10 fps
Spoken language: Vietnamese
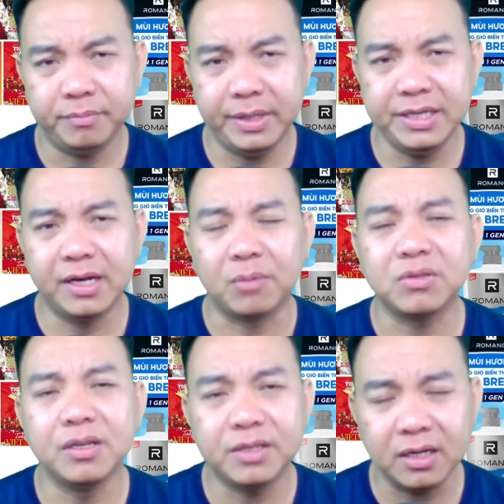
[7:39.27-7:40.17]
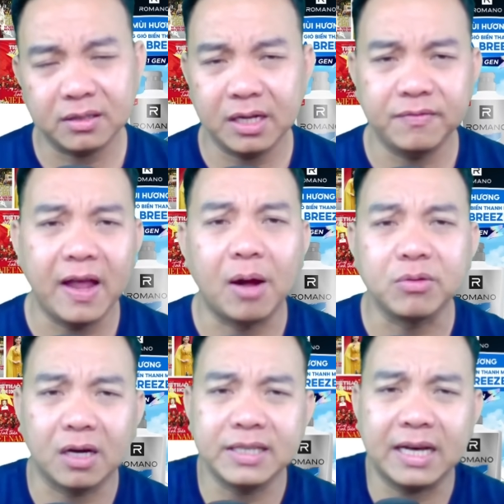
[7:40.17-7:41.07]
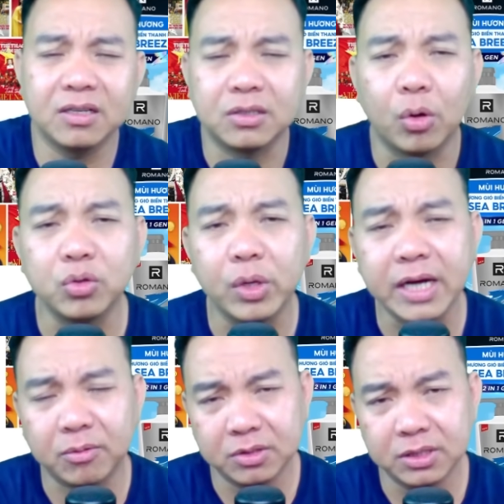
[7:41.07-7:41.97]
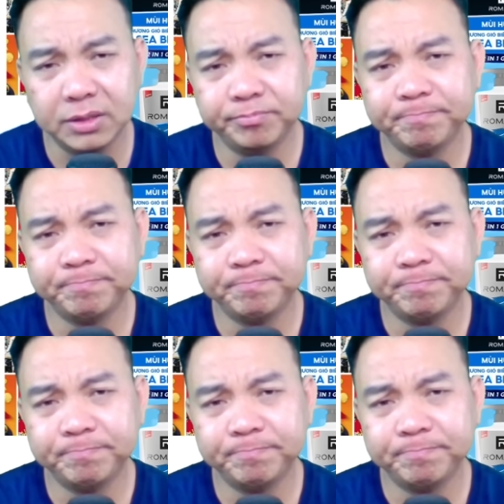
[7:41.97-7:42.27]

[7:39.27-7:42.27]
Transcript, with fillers: Bây giờ ông từ chức thì về ông dẫn dắt được đội tuyển nào nữa?